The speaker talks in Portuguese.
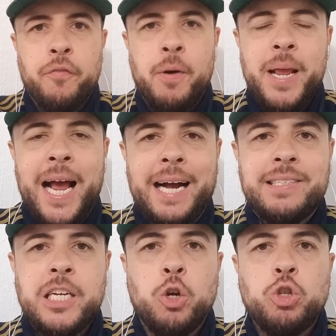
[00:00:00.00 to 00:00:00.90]
Família,
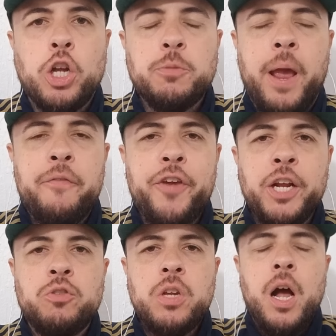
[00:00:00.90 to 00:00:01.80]
sejam todos
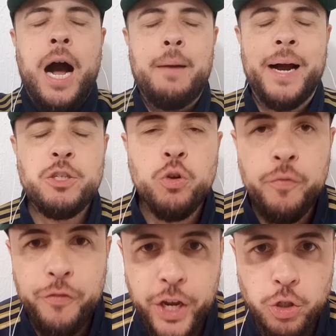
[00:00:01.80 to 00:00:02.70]
bem-vindos a mais um
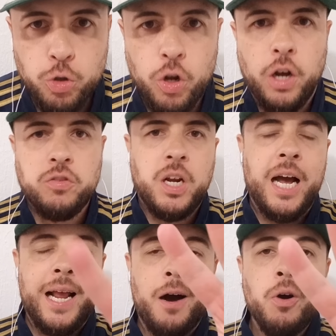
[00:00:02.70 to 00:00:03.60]
vídeo do nosso
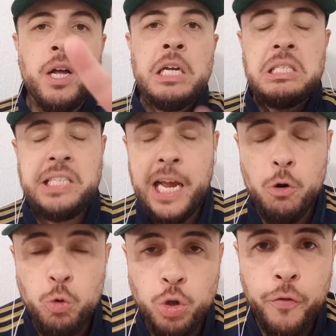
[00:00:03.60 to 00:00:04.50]
canal,
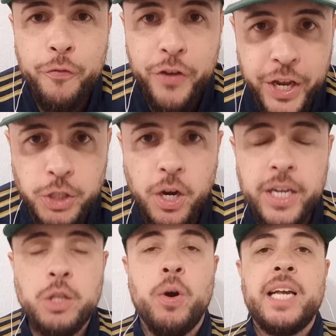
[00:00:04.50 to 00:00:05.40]
segundo vídeo
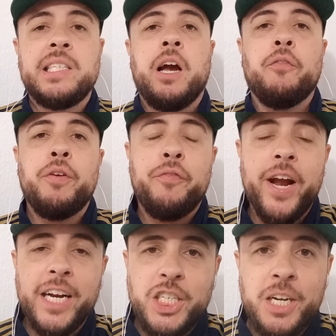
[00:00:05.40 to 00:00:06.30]
aí do Resenha
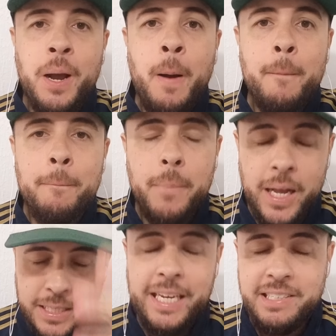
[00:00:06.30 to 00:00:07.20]
Alviverde,
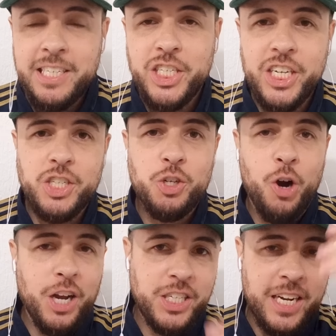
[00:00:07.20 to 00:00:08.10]
é, nesse dia de
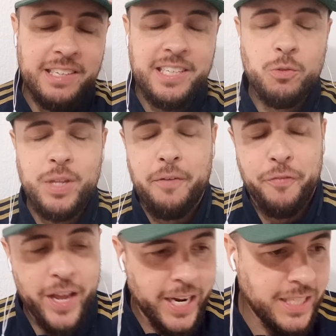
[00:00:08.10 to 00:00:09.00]
hoje, né,
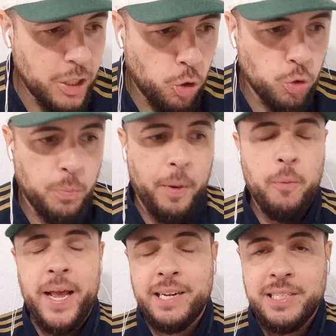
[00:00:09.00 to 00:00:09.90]
segunda-feira aí tem jogo do
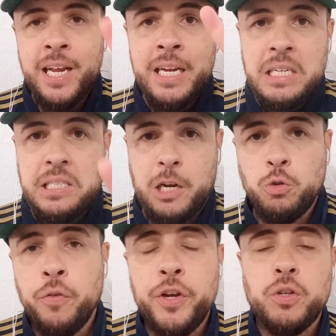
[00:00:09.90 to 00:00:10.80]
Palmeiras,
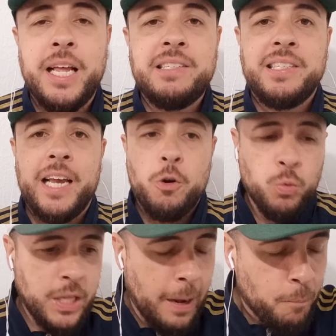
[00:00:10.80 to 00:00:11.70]
segundo vídeo dessa
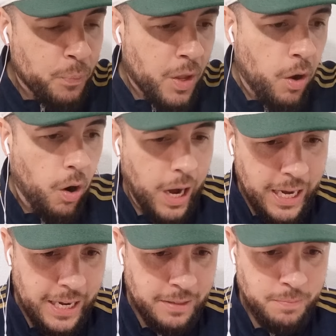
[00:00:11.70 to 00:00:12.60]
segunda,
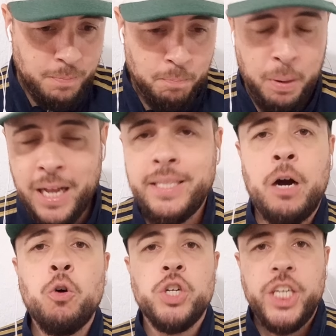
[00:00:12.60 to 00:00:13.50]
olha,
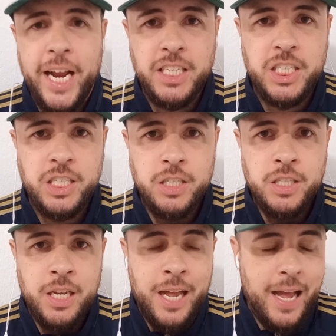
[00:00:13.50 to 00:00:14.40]
plantão urgente,
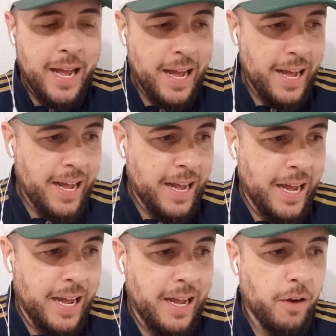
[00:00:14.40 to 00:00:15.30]

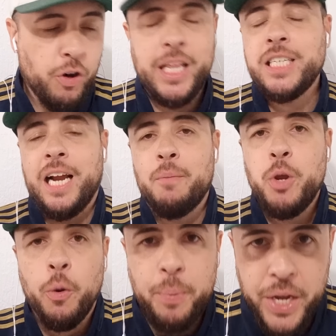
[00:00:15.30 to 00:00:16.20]
é, eu vou deixar a
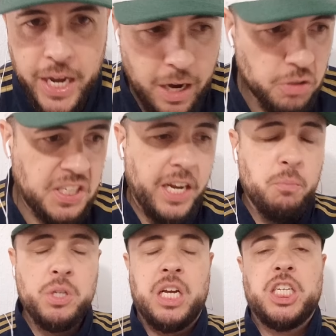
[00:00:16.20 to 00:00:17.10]
minha opinião, eu sei que
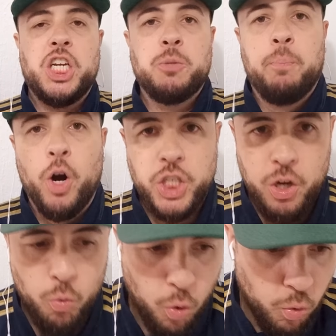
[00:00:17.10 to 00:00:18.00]
muita gente pode
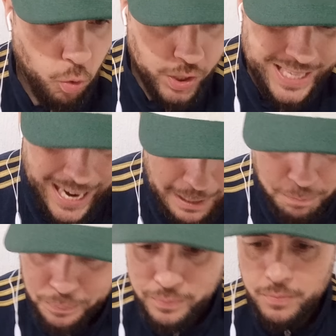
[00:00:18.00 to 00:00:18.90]
não
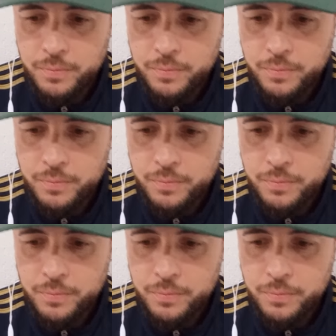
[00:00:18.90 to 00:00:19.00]
concordar,